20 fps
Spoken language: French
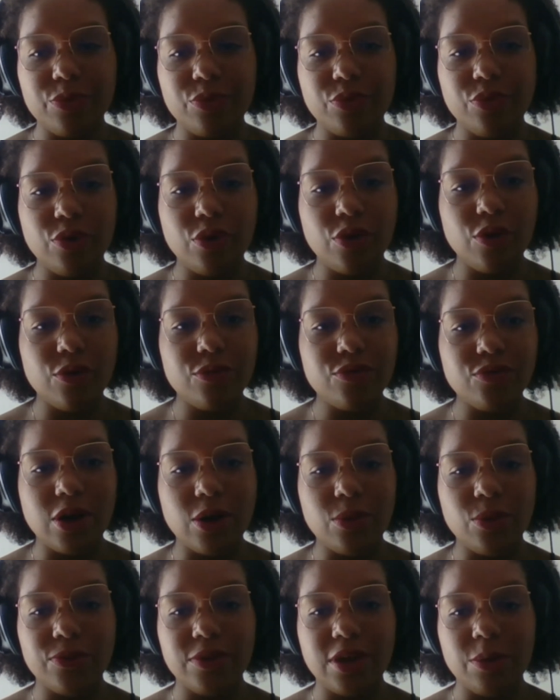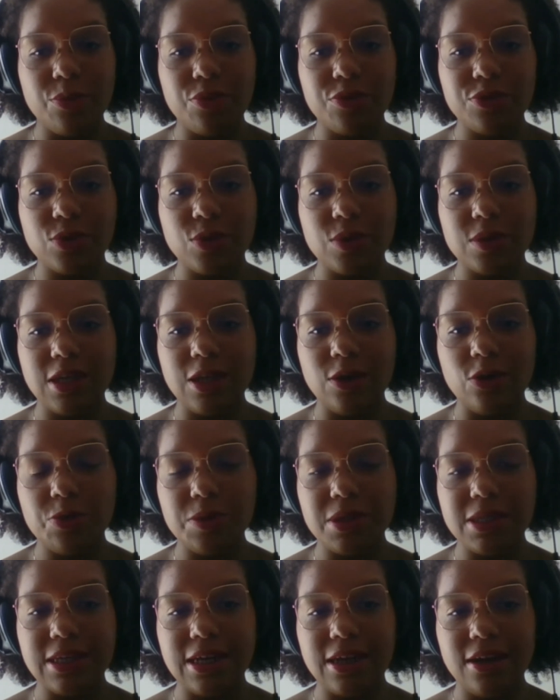pour vous raconter un peu ce que c'est
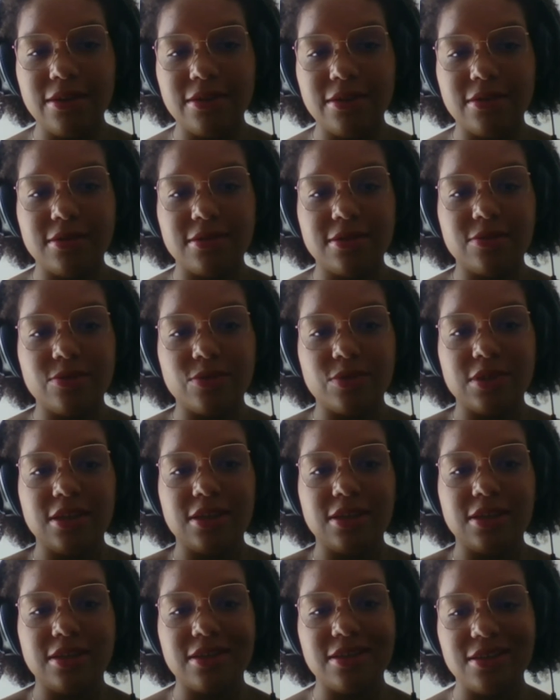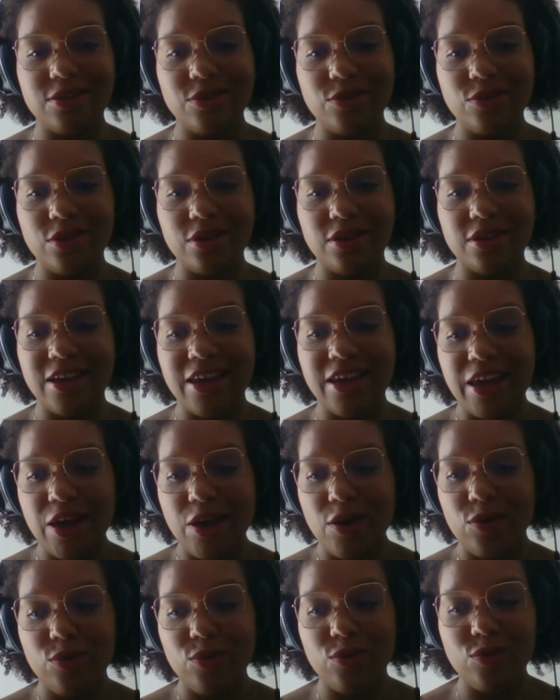l'hôpital, c'est
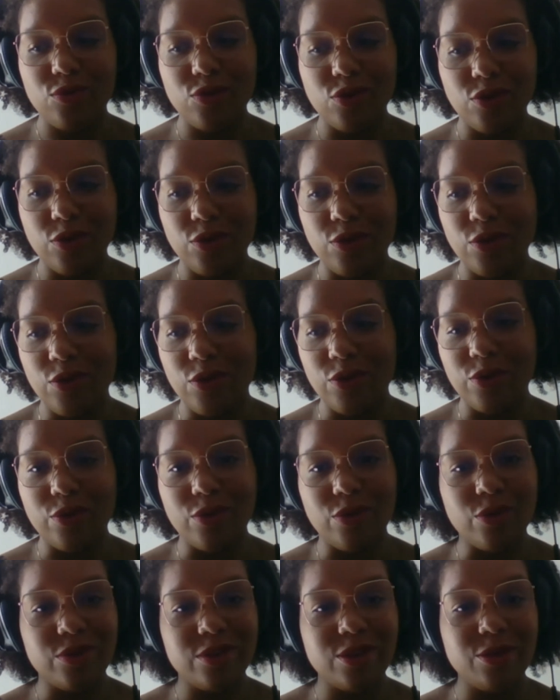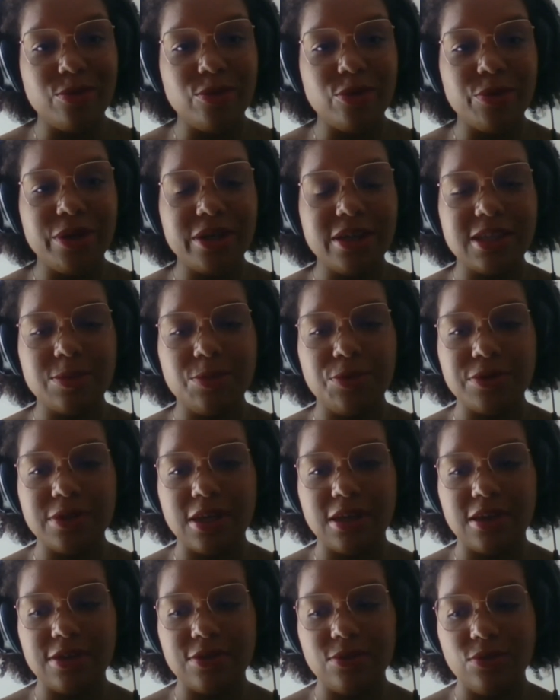une jeune diplômée qui se pose
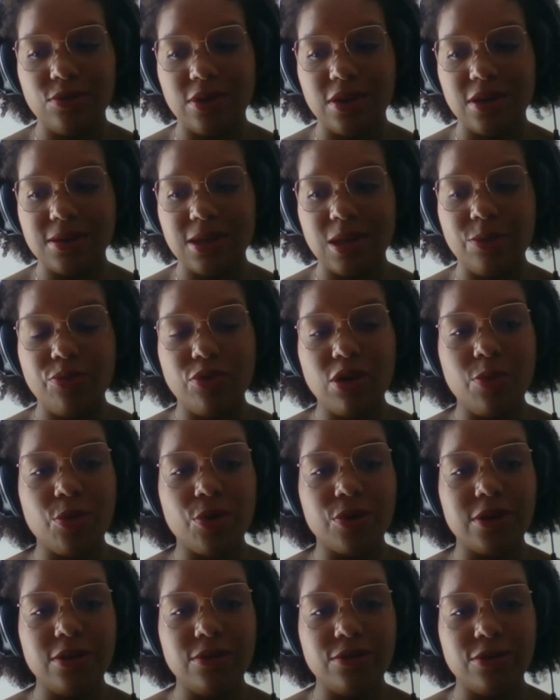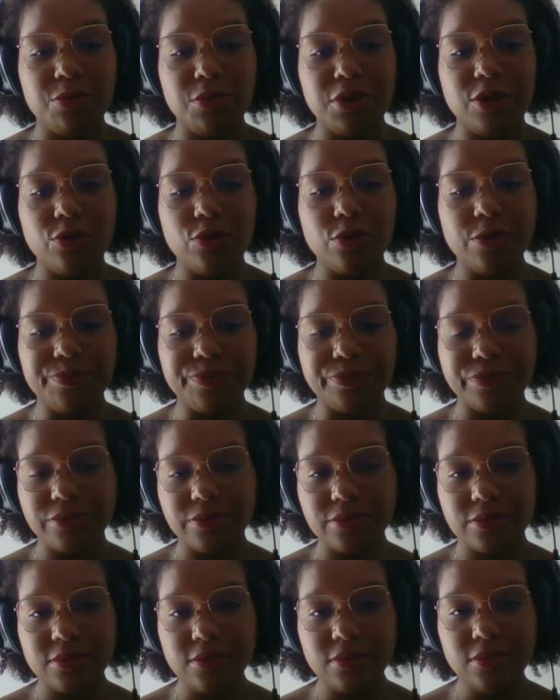la question de qu'est-ce qu'elle peut apporter dans ce milieu.
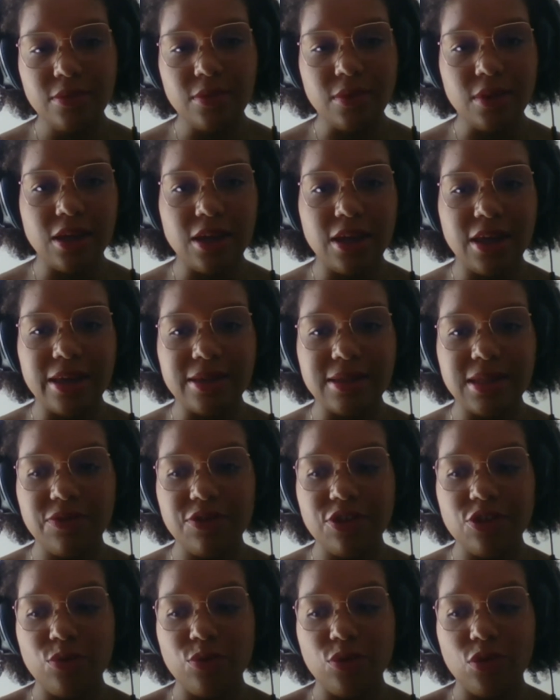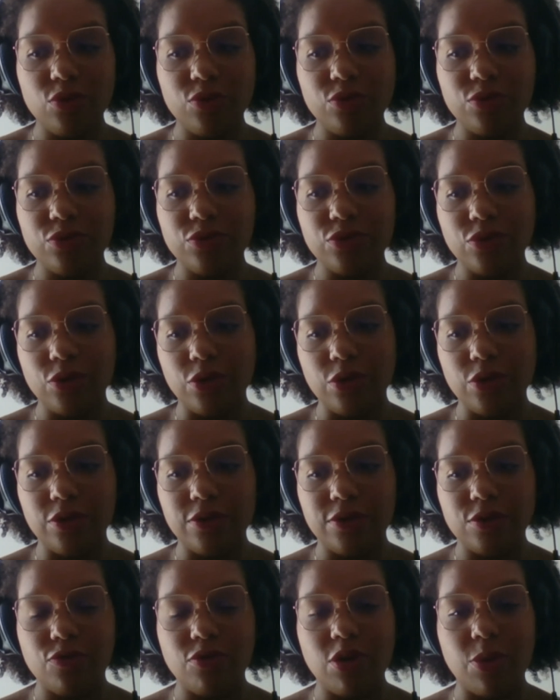Et assez vite, je me rends compte que
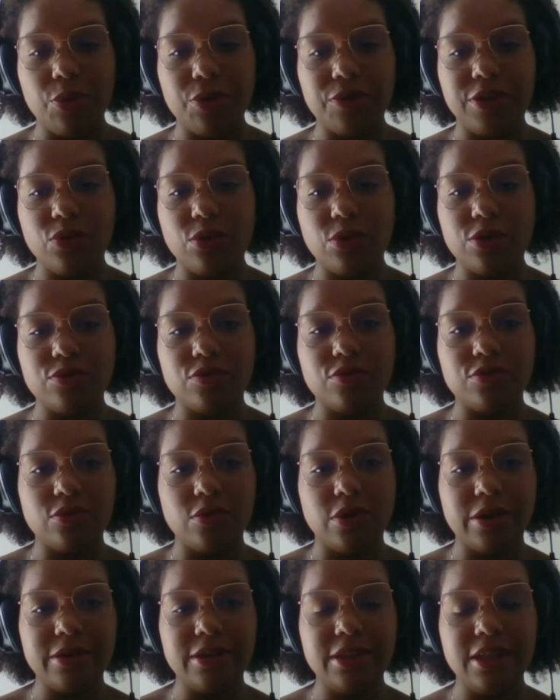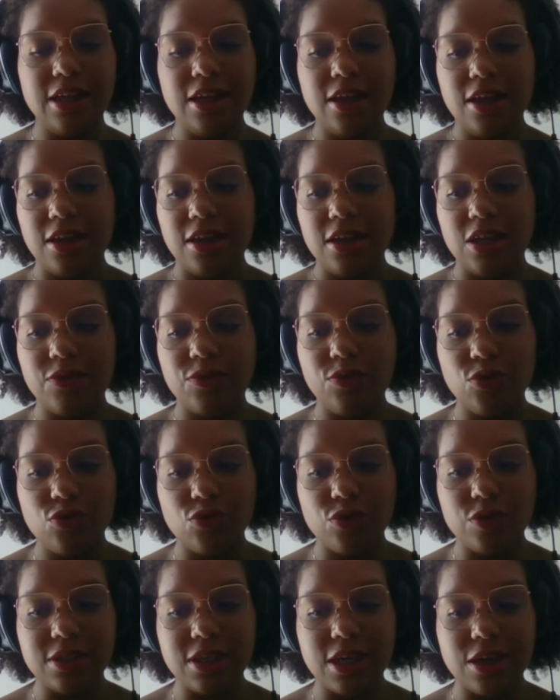si je veux apporter quoi que ce soit, il faut que
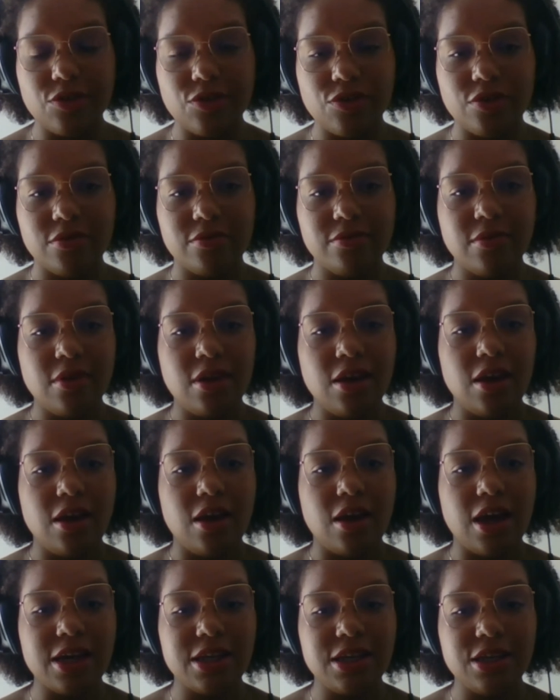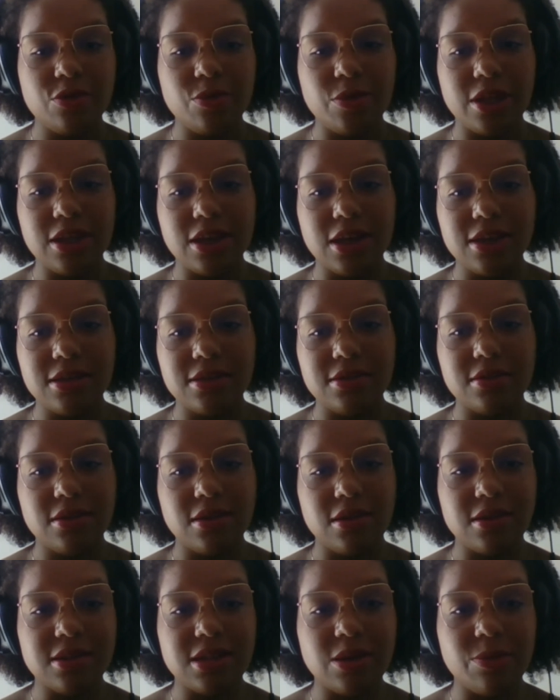je sache à qui je m'adresse
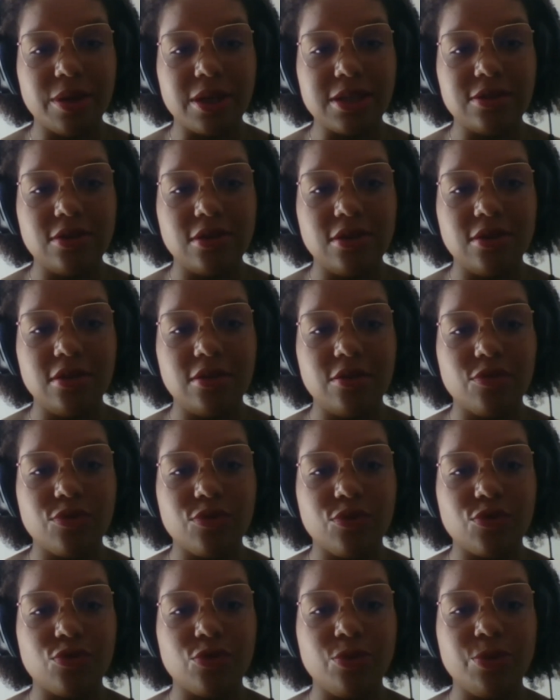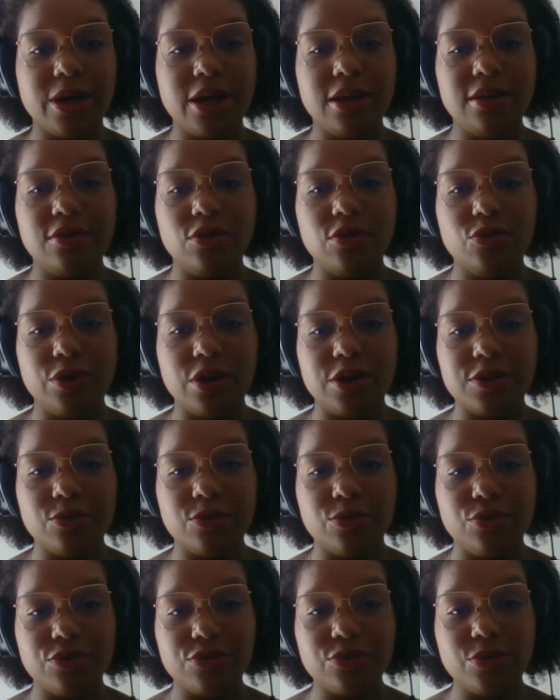et ces personnes, je veux que je comprenne de quoi elles
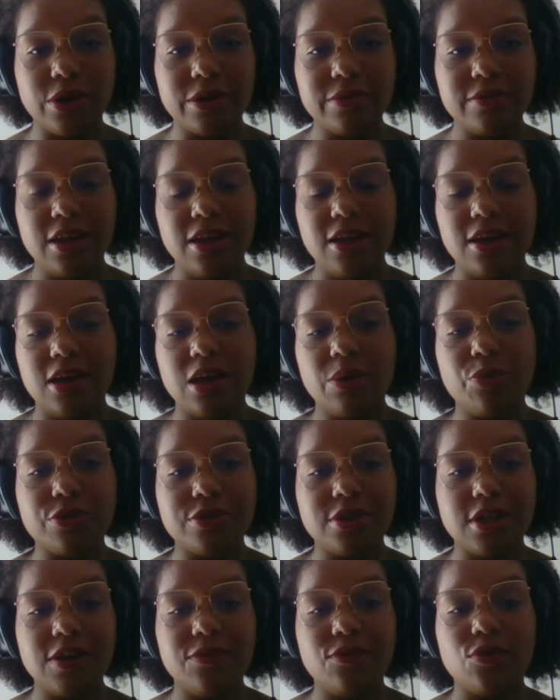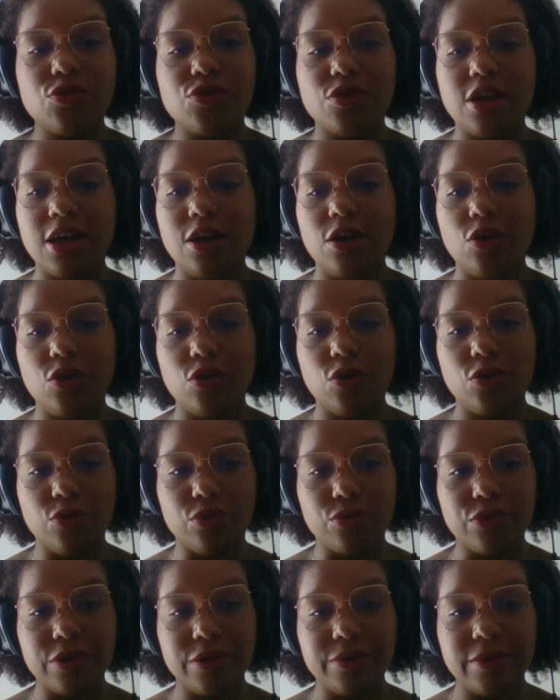ont besoin. Et pour ça, il faut que j'aille à leur
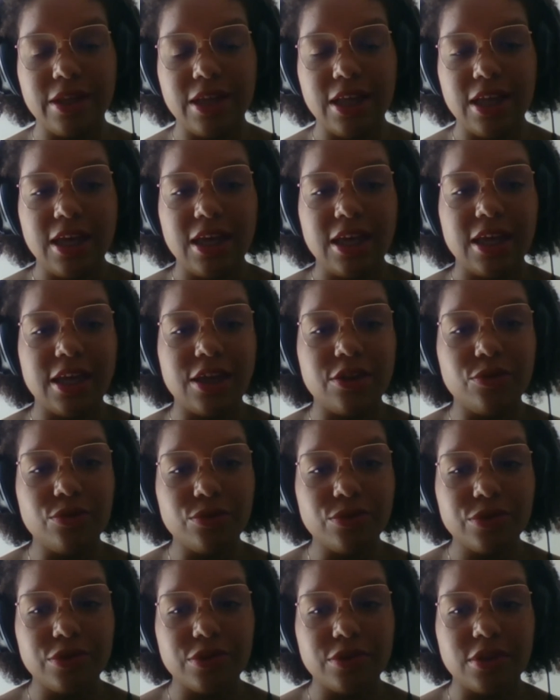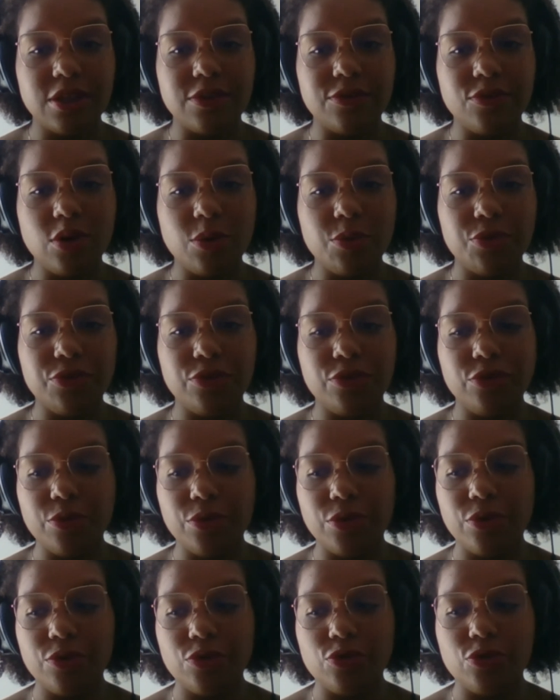rencontre. Et donc, il faut
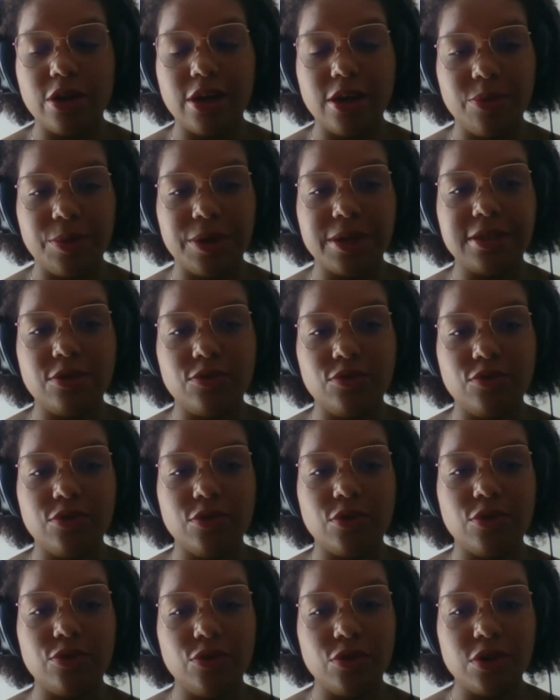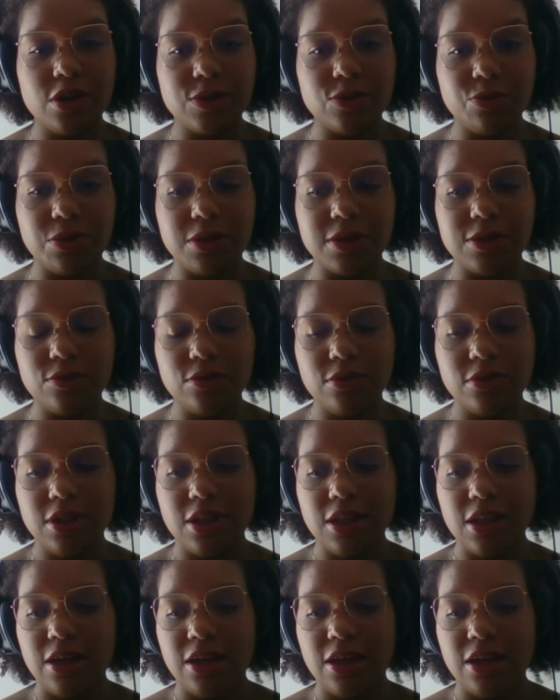absolument que j'aille passer du temps dans les hôpitaux